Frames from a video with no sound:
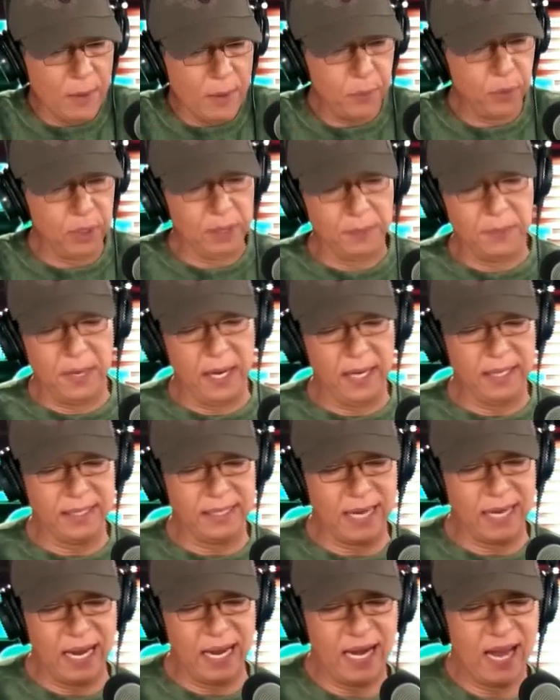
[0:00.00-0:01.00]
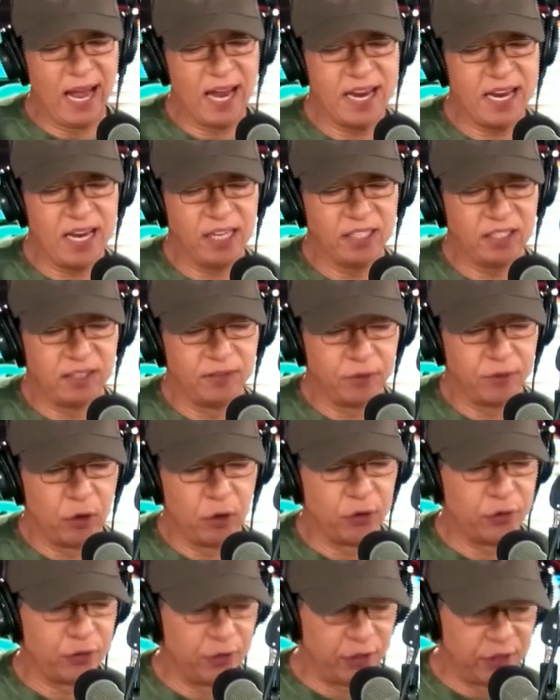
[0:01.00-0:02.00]
Muling binuhay po naman ng
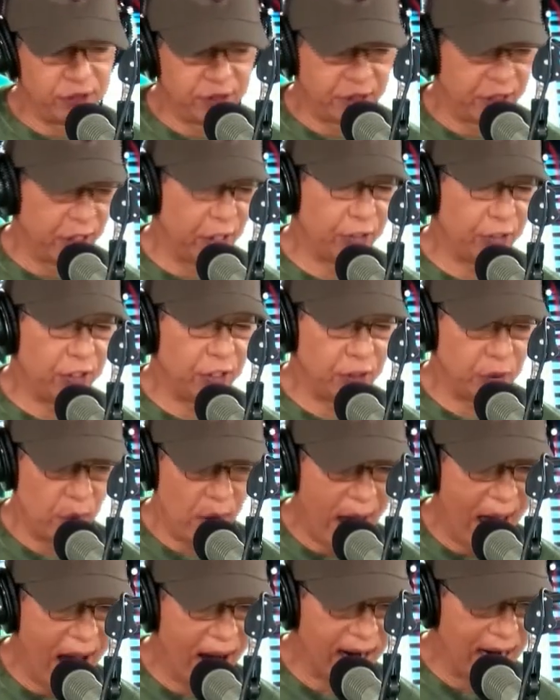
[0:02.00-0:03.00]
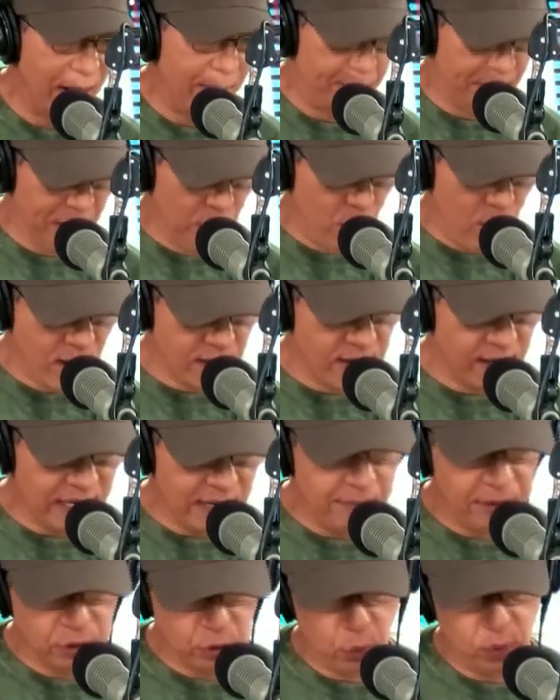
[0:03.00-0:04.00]
Alliance of Concerned Teachers o ACT ang
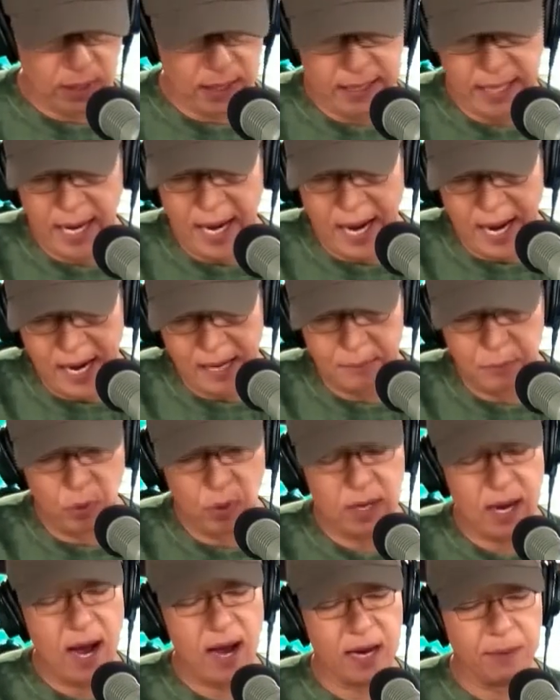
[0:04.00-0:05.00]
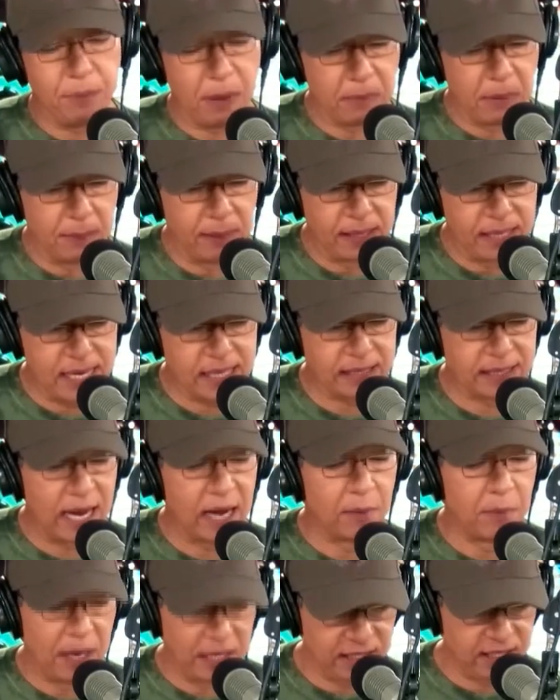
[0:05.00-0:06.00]
panawagang ibasura na ang mungkahing pagbabalik
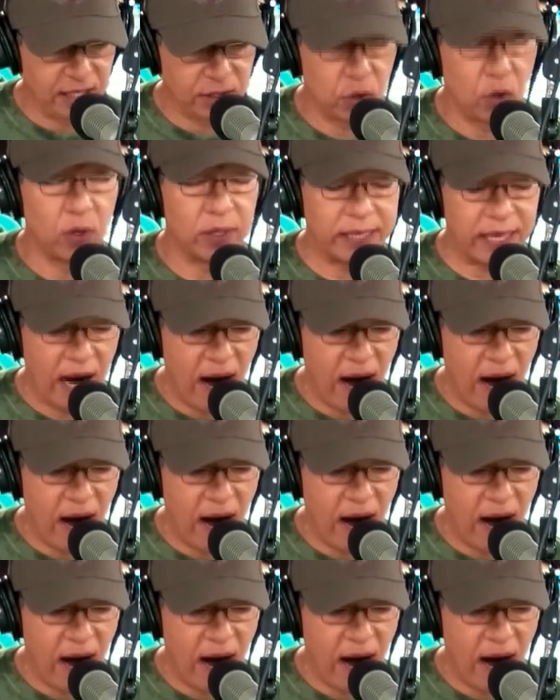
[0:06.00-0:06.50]
ng mandatory